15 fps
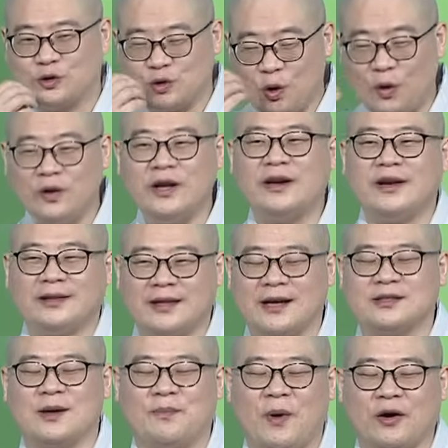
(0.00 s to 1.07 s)
소리를
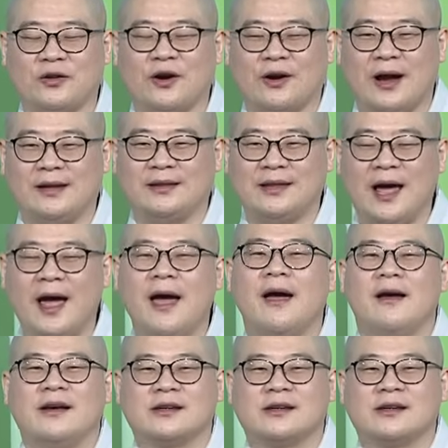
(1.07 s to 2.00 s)
따서 번역할 때